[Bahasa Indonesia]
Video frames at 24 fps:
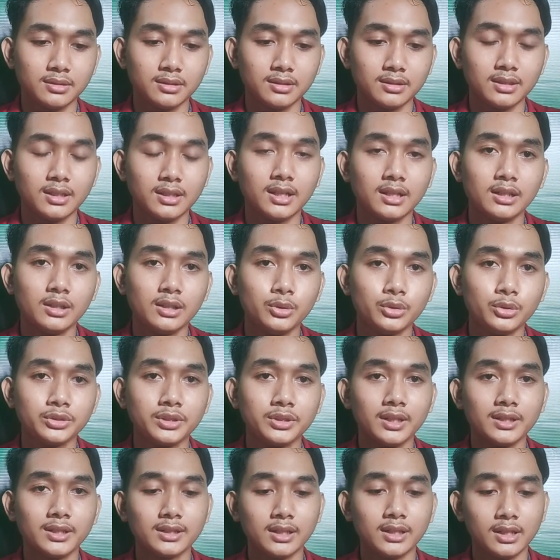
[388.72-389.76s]
sekaligus
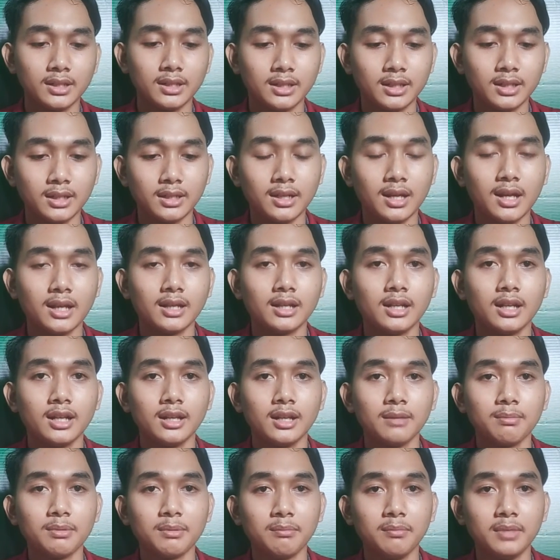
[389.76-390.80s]
yang terakhir adalah
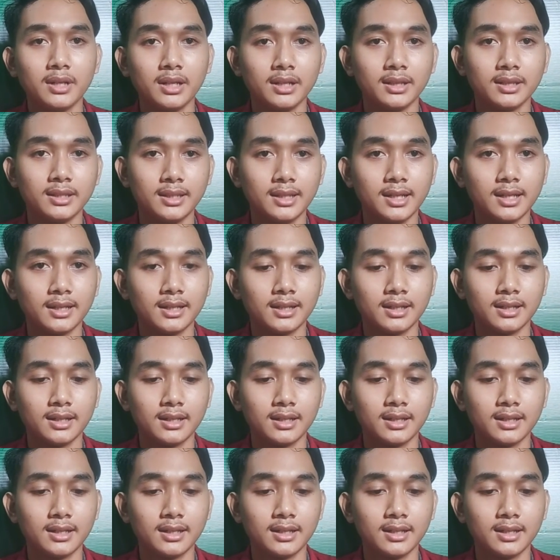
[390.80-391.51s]
pemberhentian